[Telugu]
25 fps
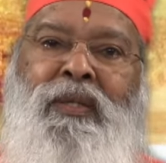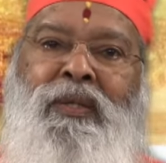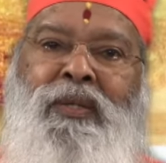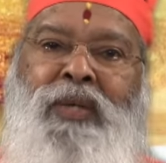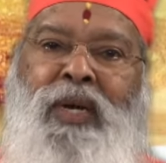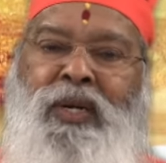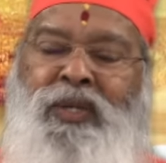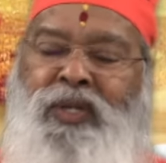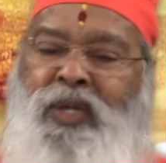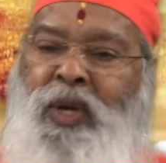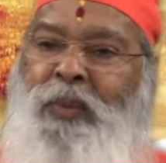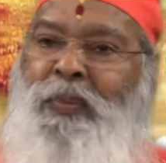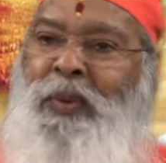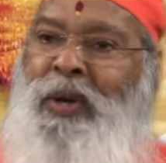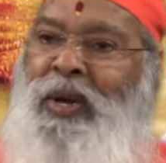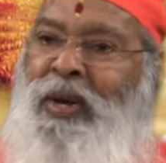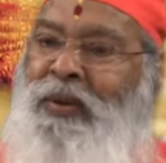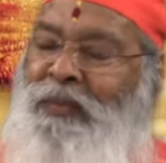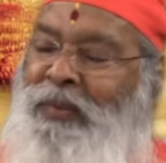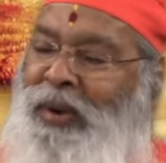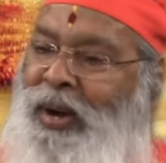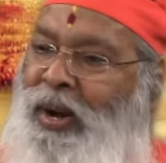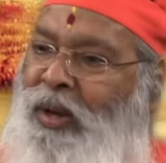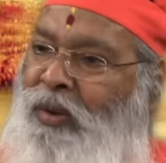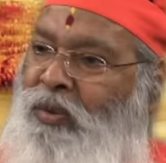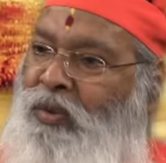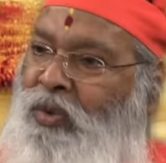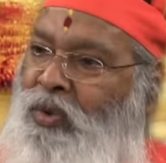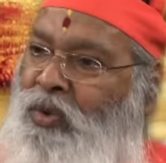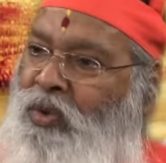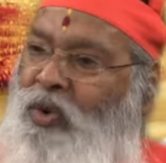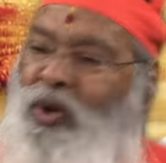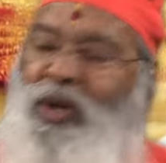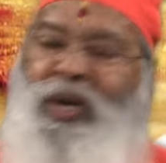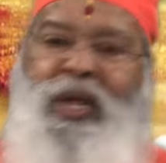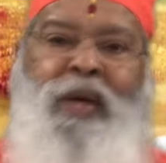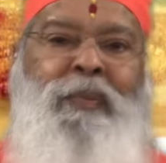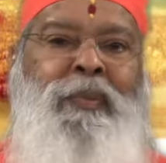చచ్చే పని వీళ్లకు
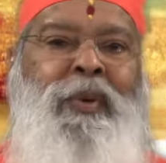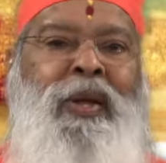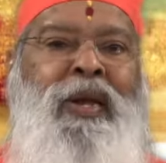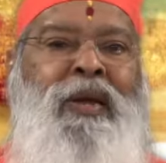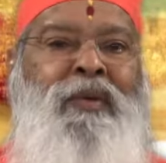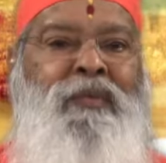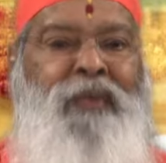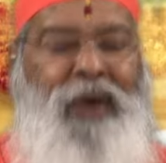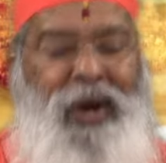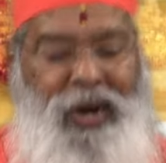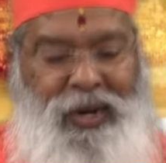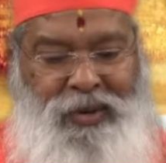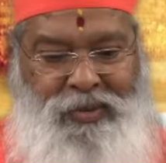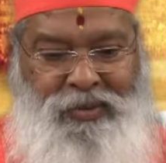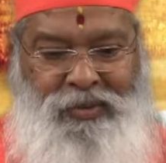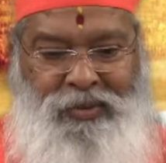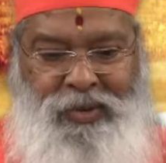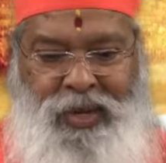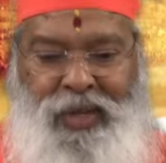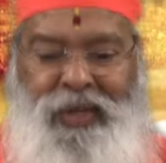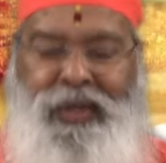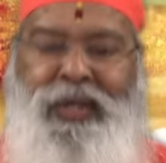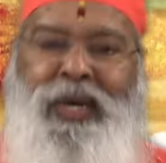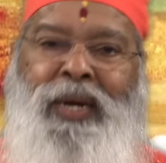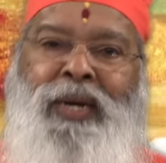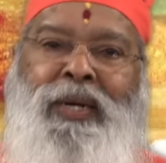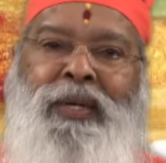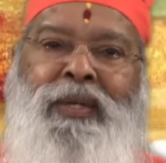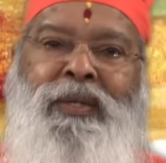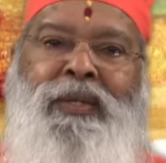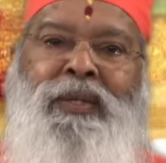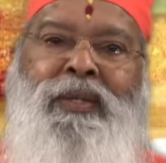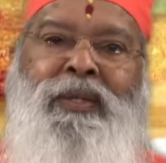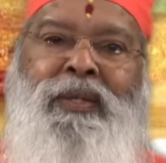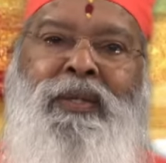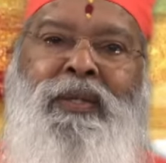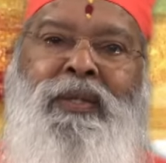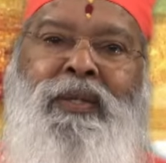కొట్టే పని వాళ్లకు అంతే
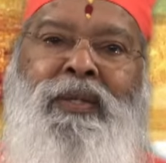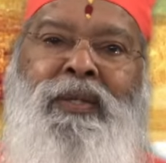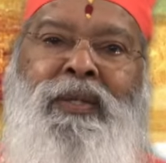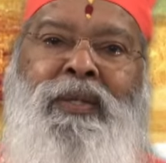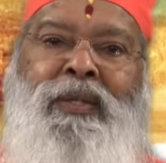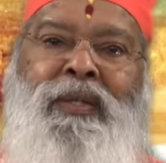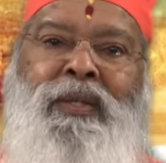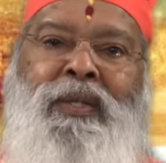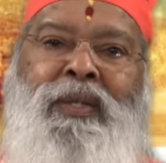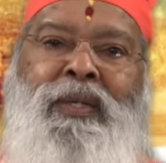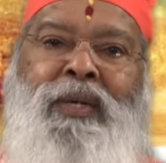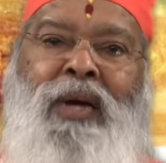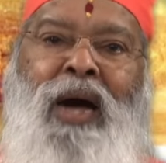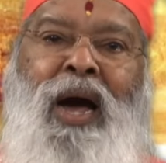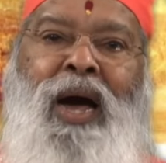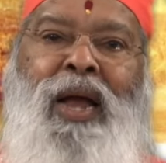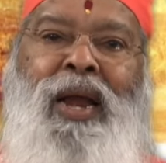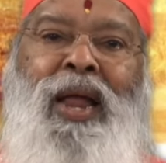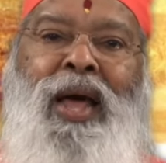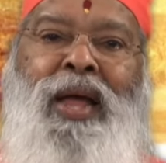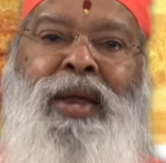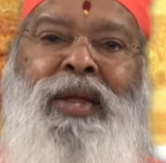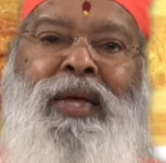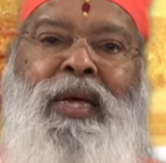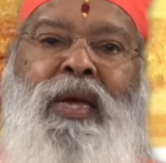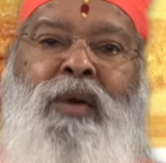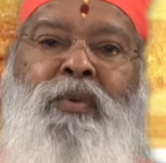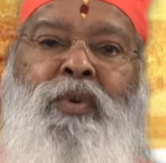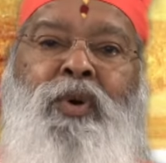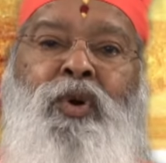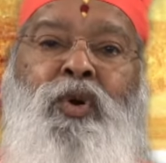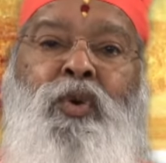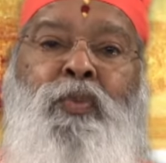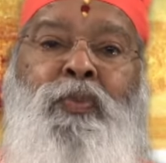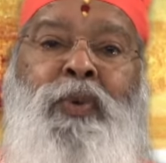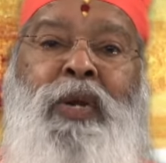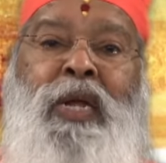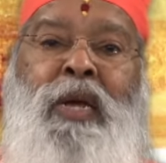కాలానికి
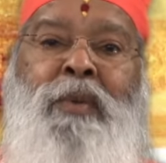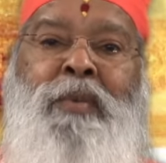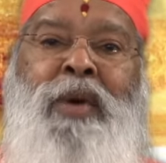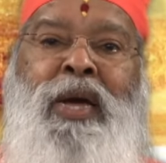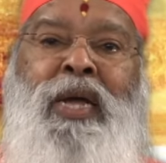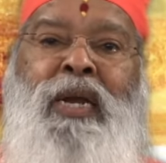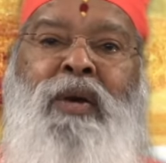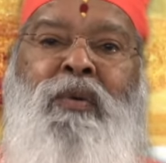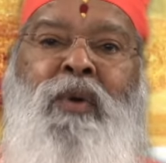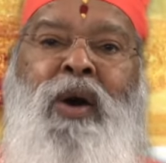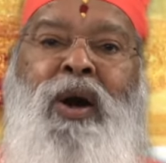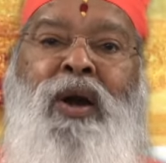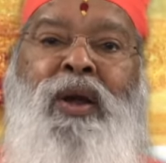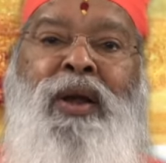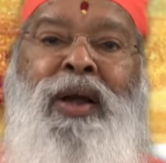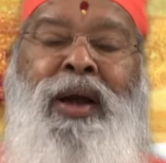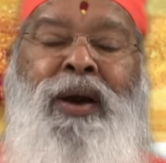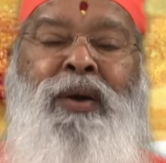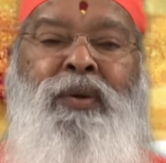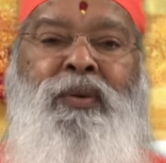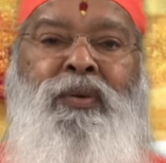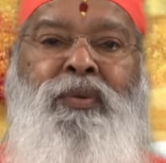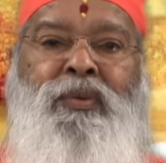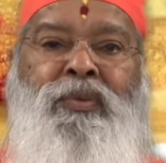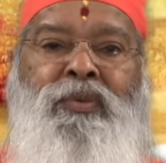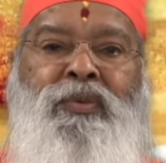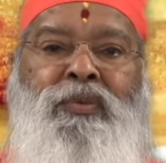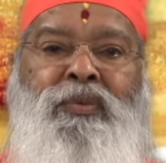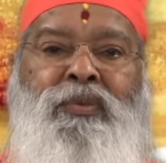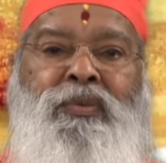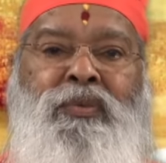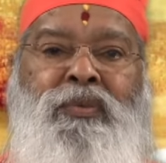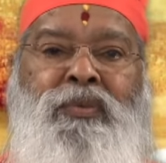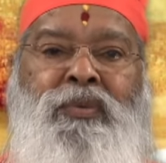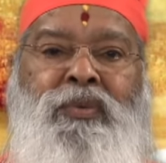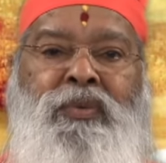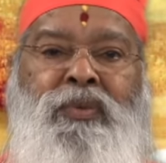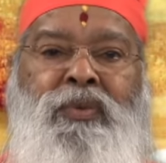ఎవడూ ప్రియమైన వాడు లేడు
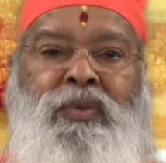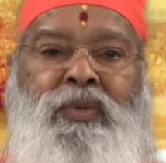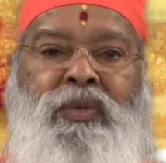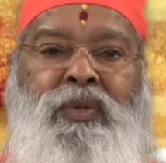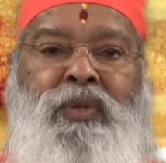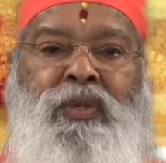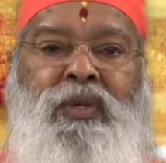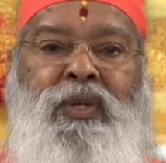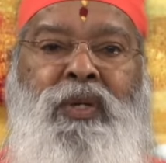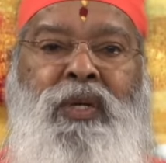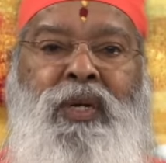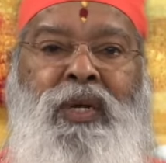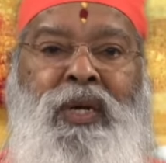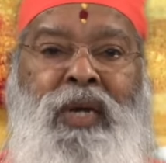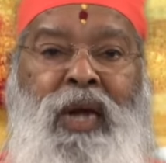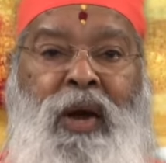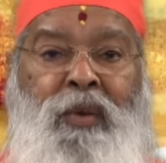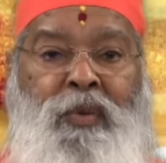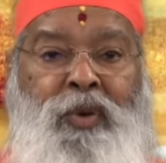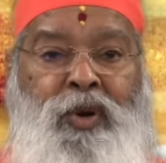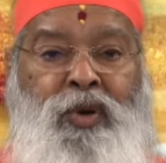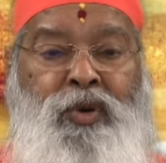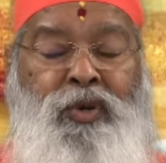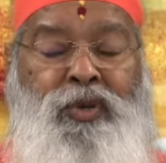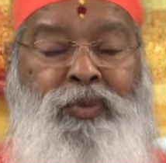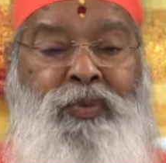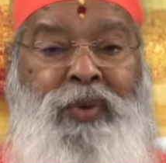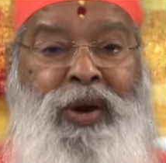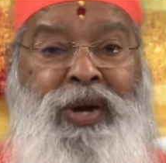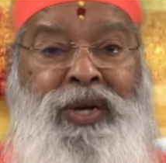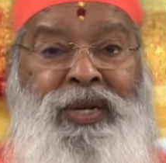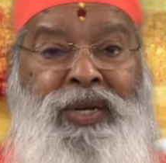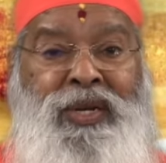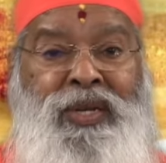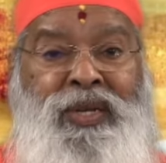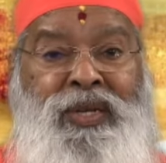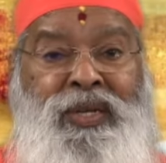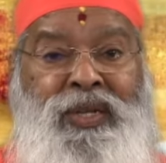ఎవడూ
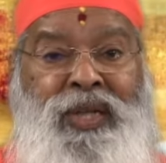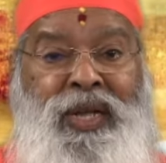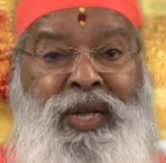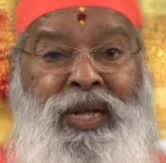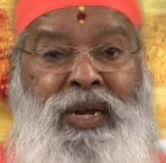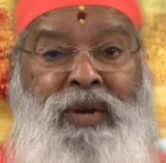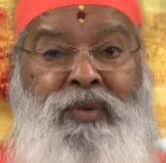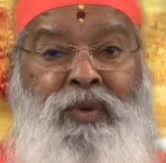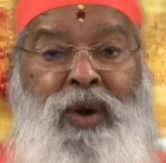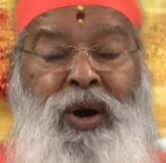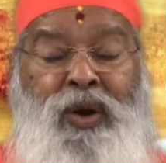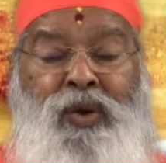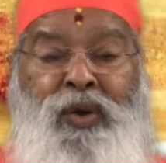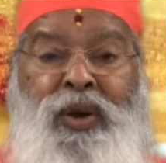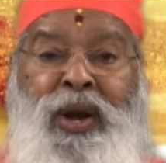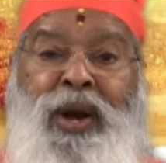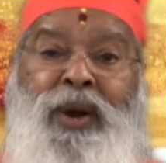ద్వేషించదగిన వాడు